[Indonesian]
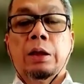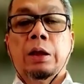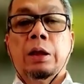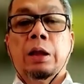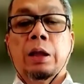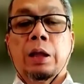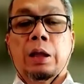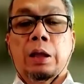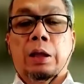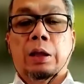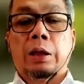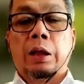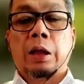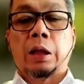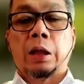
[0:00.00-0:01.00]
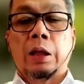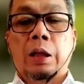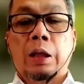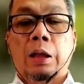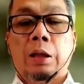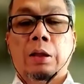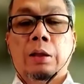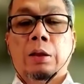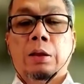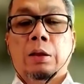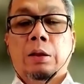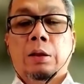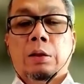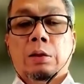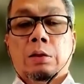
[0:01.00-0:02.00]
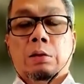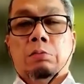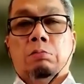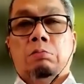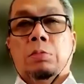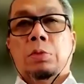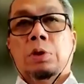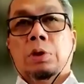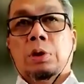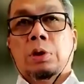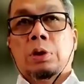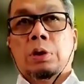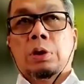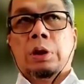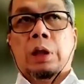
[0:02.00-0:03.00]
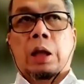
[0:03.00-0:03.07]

di negara-negara uh,